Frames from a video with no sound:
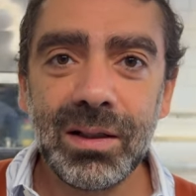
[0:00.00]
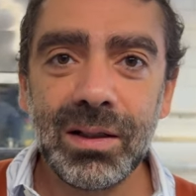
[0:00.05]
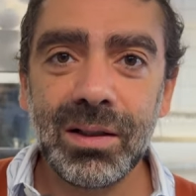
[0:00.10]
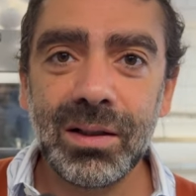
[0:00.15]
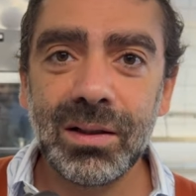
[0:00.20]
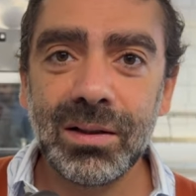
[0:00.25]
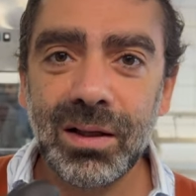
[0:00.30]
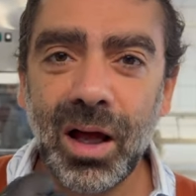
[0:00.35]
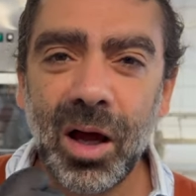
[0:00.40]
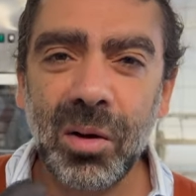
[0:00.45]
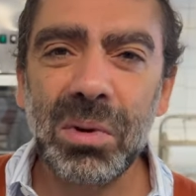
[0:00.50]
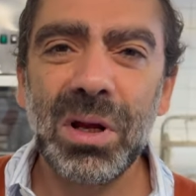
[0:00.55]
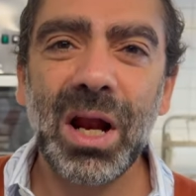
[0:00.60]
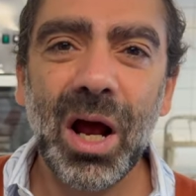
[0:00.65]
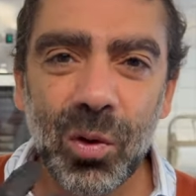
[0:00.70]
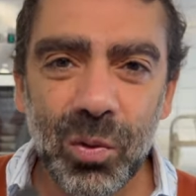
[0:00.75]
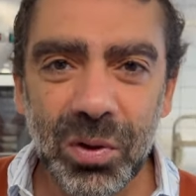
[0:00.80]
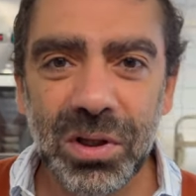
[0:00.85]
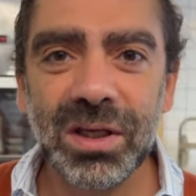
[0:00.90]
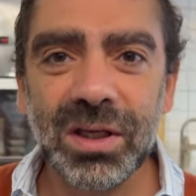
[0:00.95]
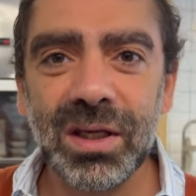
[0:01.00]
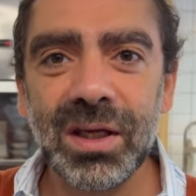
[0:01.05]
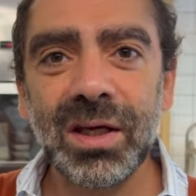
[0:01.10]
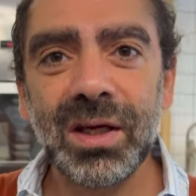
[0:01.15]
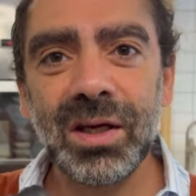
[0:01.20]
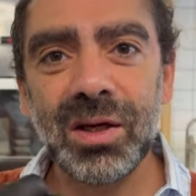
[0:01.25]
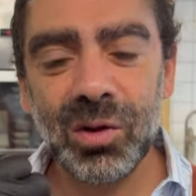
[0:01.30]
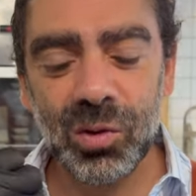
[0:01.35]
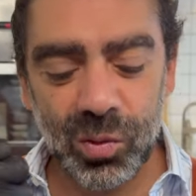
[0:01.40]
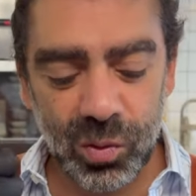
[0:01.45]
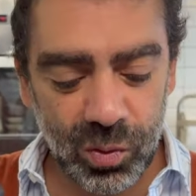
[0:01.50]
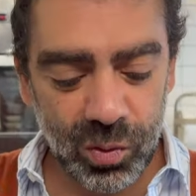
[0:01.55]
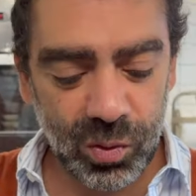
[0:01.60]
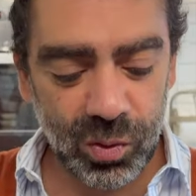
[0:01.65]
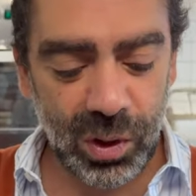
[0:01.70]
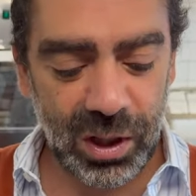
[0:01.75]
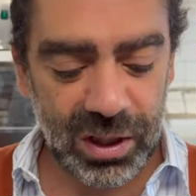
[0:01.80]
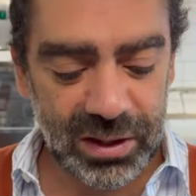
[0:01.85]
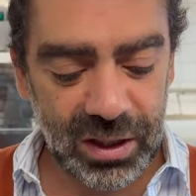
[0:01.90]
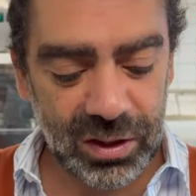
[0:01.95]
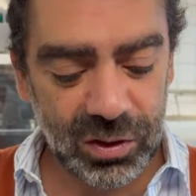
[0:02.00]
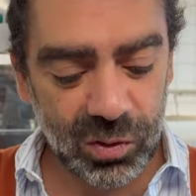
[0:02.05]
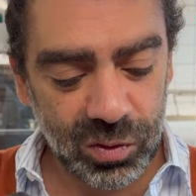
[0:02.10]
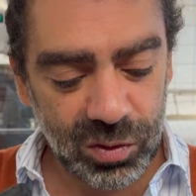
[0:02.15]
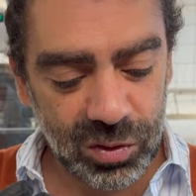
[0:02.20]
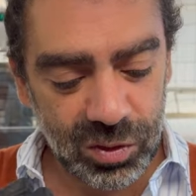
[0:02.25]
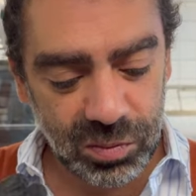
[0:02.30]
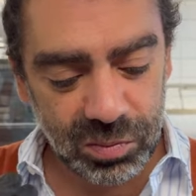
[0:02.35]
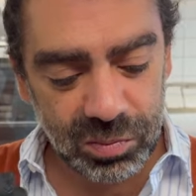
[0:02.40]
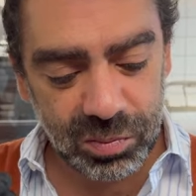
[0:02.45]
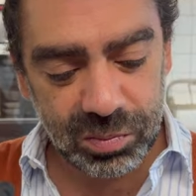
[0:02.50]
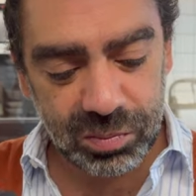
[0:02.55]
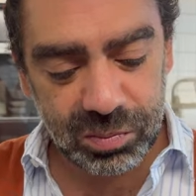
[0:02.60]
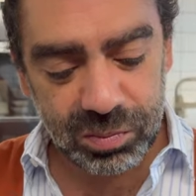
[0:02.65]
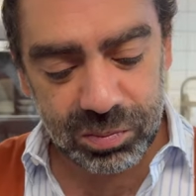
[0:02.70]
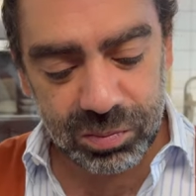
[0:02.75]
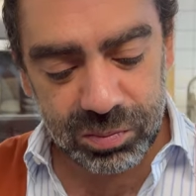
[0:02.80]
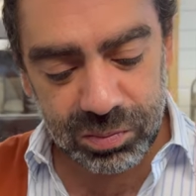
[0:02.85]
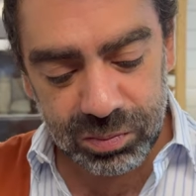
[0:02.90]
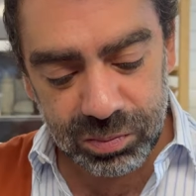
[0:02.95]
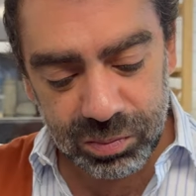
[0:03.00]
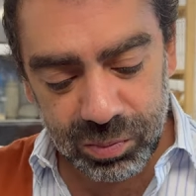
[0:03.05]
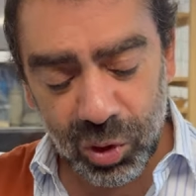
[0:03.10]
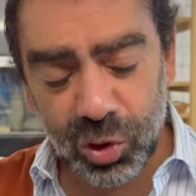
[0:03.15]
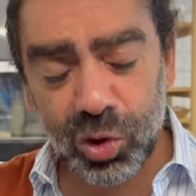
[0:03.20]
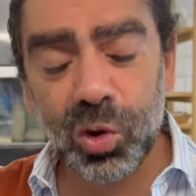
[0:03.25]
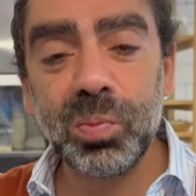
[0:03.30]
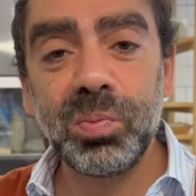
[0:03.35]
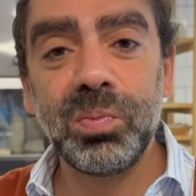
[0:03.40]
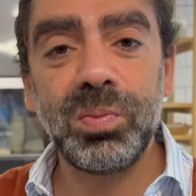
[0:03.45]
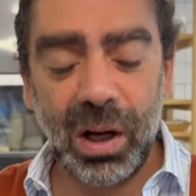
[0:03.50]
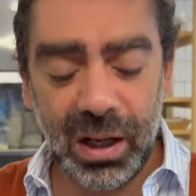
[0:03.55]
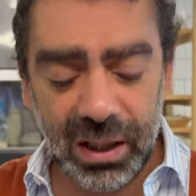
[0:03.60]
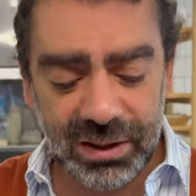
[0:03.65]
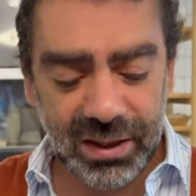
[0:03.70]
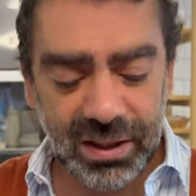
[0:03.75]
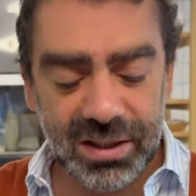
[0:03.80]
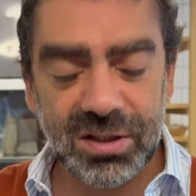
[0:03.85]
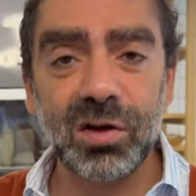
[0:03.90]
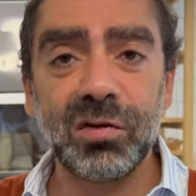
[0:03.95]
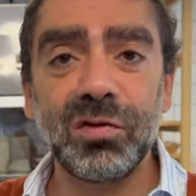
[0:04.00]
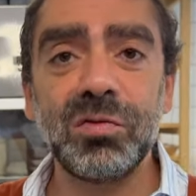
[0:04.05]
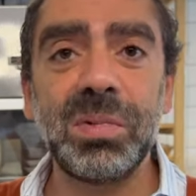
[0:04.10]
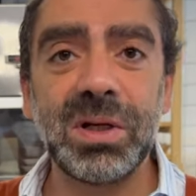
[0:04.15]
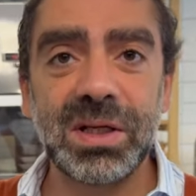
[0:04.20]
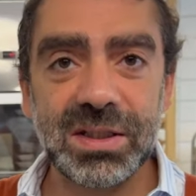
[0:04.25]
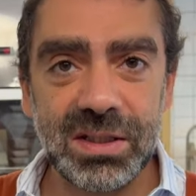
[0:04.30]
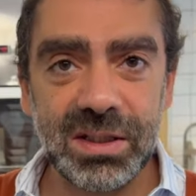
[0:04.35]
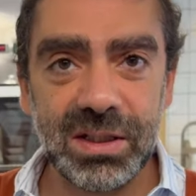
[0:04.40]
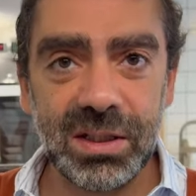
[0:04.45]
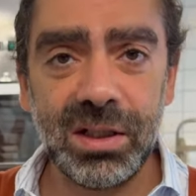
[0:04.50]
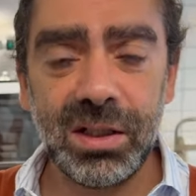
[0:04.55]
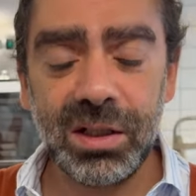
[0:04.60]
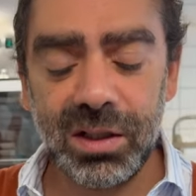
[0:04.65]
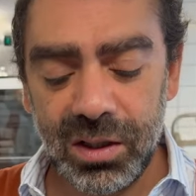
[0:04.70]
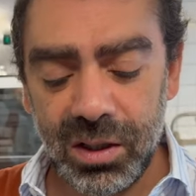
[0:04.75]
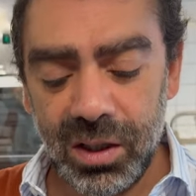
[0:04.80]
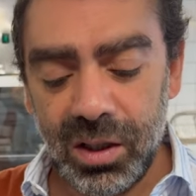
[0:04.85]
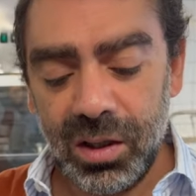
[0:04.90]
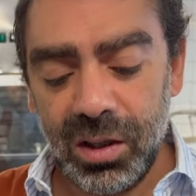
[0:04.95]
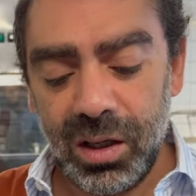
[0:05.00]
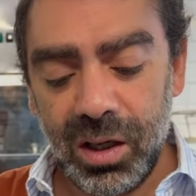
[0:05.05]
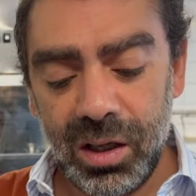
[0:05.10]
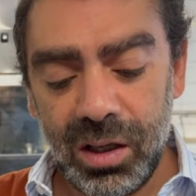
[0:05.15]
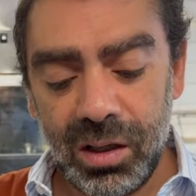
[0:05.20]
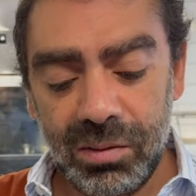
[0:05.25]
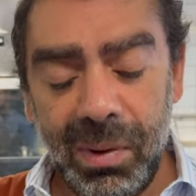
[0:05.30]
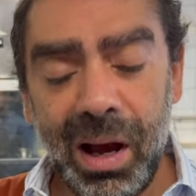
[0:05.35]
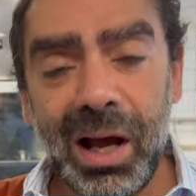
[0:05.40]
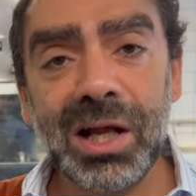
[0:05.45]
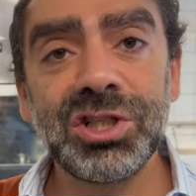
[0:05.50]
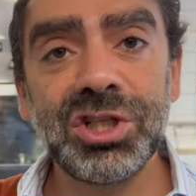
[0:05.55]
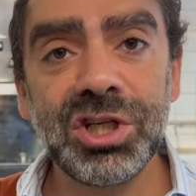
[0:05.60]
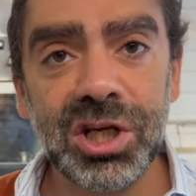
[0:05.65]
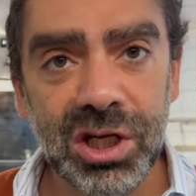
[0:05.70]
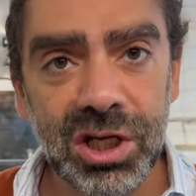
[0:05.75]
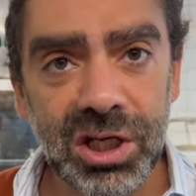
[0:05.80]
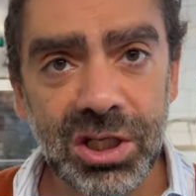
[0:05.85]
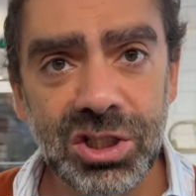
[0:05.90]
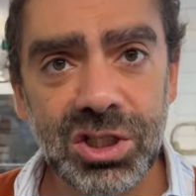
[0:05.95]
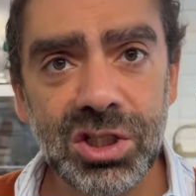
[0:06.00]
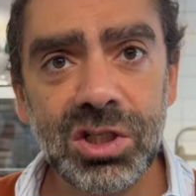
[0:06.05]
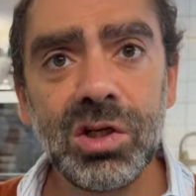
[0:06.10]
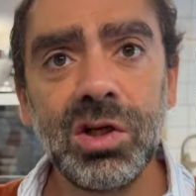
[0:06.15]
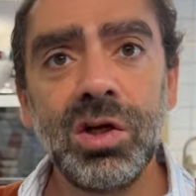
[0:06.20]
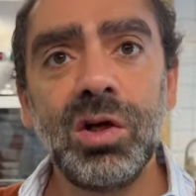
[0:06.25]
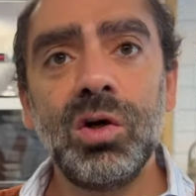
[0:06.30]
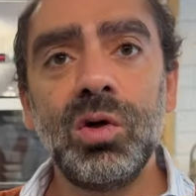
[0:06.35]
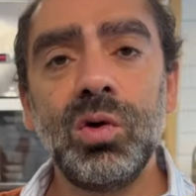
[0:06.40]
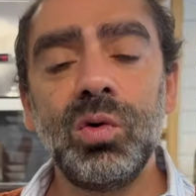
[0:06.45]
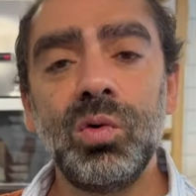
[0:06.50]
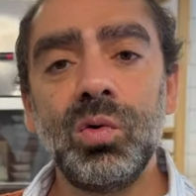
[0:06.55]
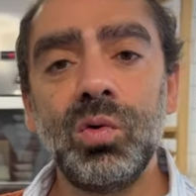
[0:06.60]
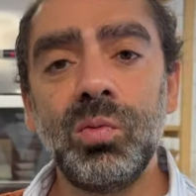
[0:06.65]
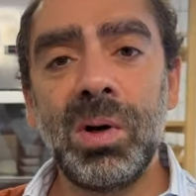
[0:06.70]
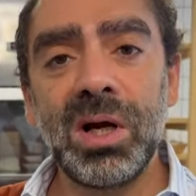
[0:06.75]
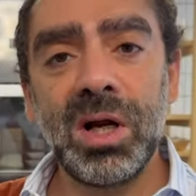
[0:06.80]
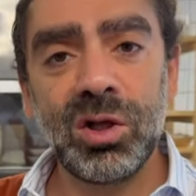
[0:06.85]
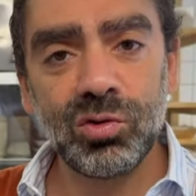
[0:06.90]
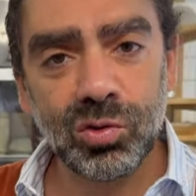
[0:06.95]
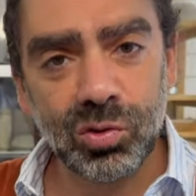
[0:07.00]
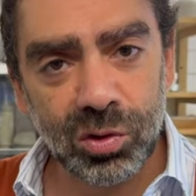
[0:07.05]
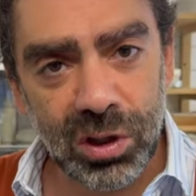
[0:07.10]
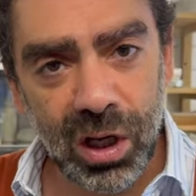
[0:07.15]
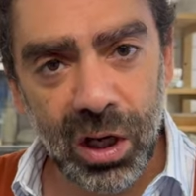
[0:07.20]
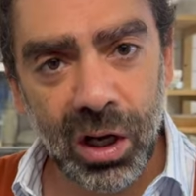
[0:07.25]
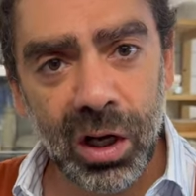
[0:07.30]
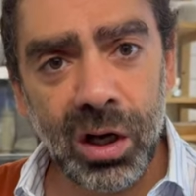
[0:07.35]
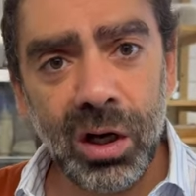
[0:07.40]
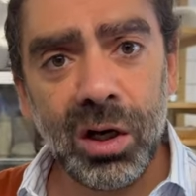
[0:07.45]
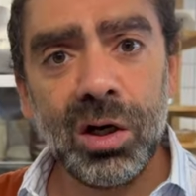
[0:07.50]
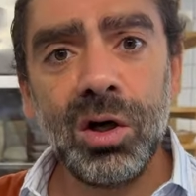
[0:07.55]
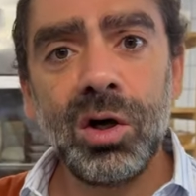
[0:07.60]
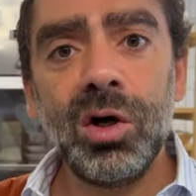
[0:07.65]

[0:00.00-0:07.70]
الطعمه القويه وهيدا دونك بوكو اكثر سوفت بكتير مع دجاج وبندوره